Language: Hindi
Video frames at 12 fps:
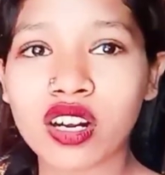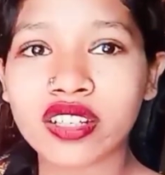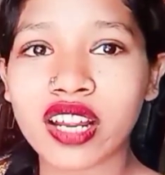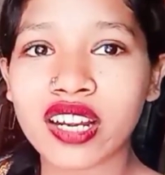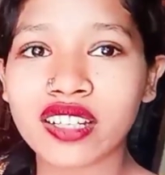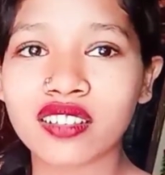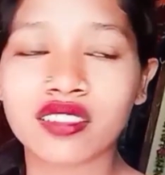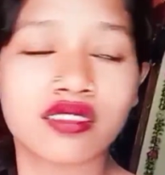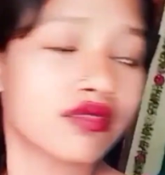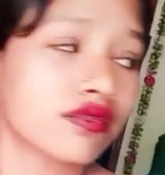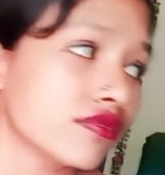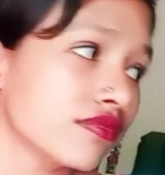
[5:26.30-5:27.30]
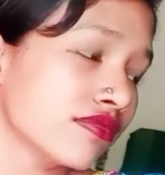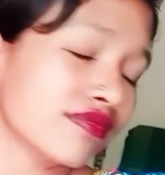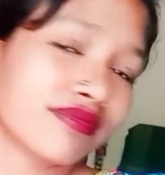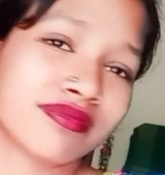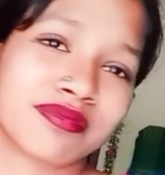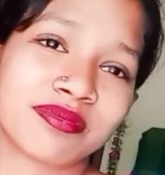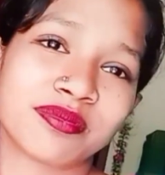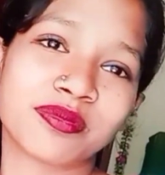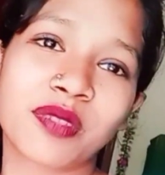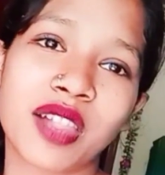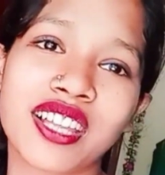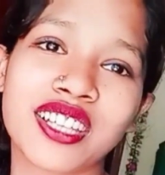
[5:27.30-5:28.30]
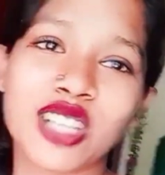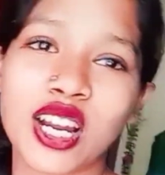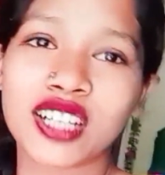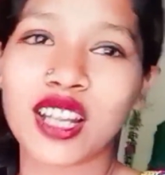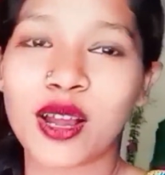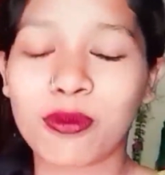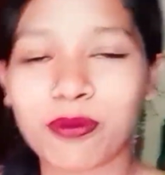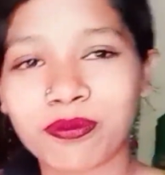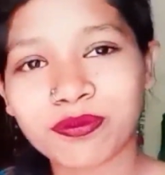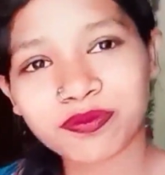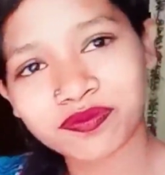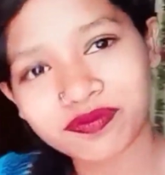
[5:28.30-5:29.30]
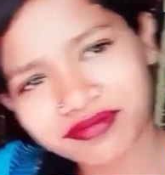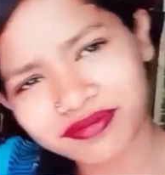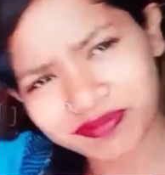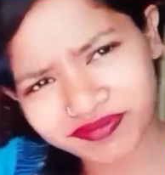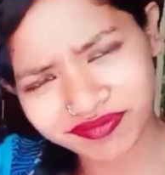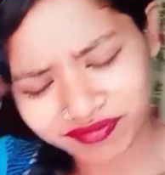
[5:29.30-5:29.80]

थोड़ा डाइट तो डाइटिंग में तो शटअप अप हम्म